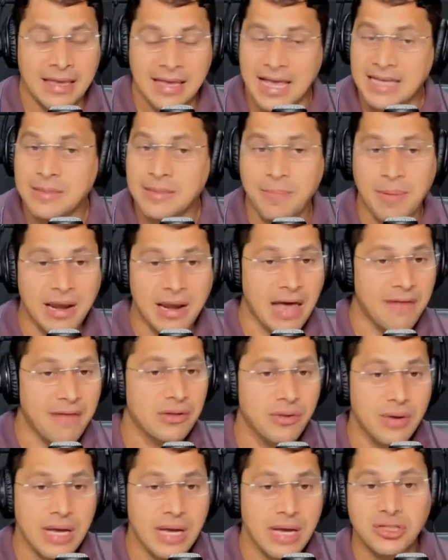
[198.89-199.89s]
e essa
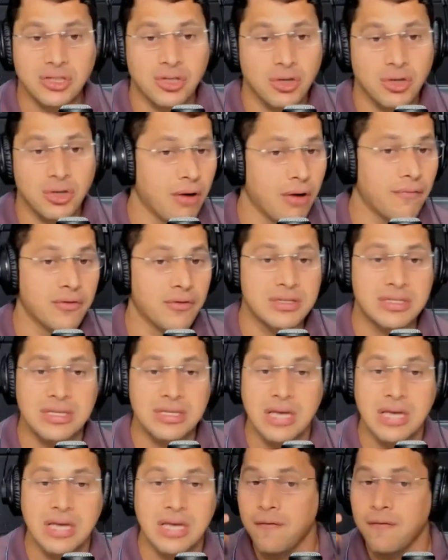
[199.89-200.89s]
palavra não é só
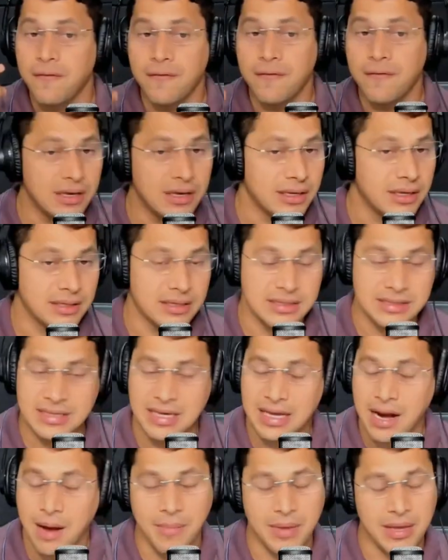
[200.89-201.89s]
você ouvir
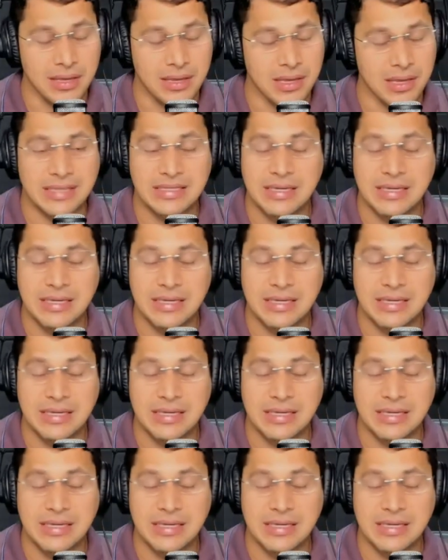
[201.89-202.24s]
dizer amém, não.